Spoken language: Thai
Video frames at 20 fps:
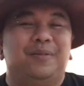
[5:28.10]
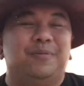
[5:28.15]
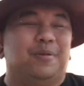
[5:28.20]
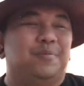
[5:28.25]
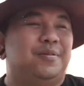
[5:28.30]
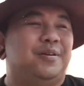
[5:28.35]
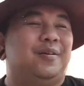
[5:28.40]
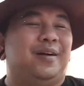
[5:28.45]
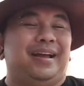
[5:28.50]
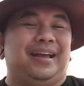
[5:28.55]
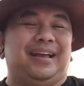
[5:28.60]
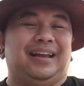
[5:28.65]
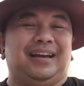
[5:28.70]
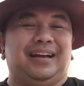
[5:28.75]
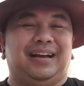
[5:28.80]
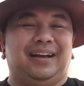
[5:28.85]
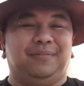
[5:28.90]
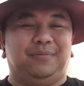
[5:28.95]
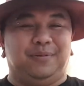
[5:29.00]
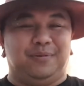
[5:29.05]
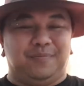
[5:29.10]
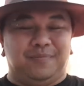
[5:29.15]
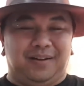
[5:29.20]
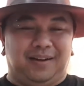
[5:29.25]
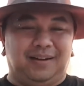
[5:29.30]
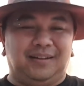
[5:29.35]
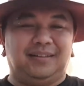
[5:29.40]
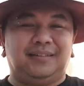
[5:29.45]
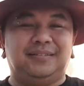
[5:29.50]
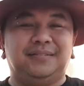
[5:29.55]
ให้ผมด้วยนะครับผม
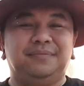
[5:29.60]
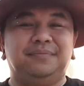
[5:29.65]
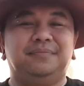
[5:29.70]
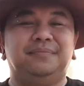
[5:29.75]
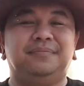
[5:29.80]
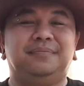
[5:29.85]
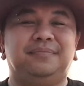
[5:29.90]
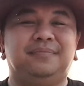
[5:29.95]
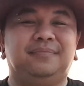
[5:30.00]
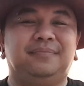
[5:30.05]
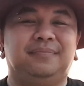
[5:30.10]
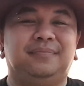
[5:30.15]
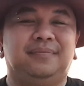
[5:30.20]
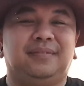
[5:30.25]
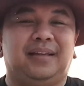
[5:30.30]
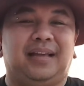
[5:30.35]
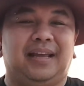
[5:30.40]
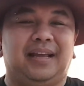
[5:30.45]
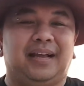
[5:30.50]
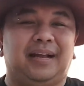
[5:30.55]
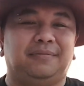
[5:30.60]
เนาะโอเค